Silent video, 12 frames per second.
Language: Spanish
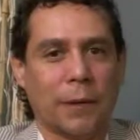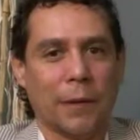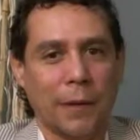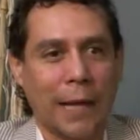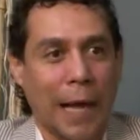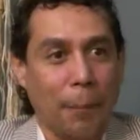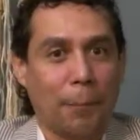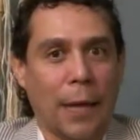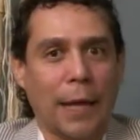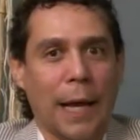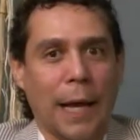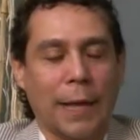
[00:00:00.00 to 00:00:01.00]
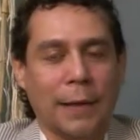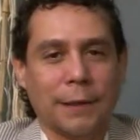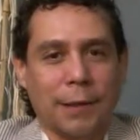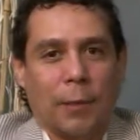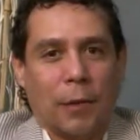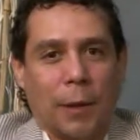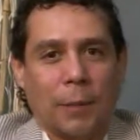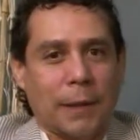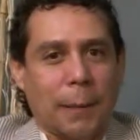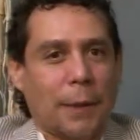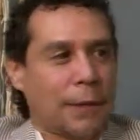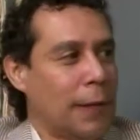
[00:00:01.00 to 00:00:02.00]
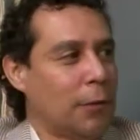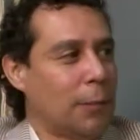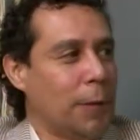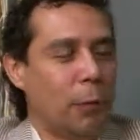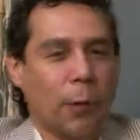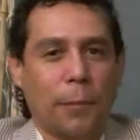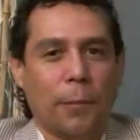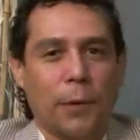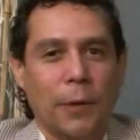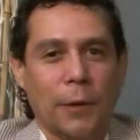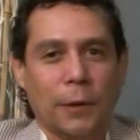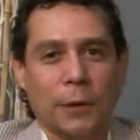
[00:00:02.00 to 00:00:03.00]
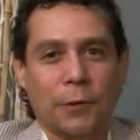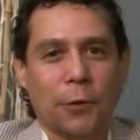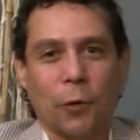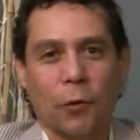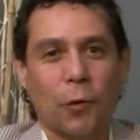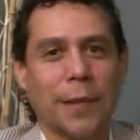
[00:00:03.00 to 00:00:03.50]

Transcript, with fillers: le da pena a él y dice, pero ¿qué me está pasando a mi cuerpo si yo no soy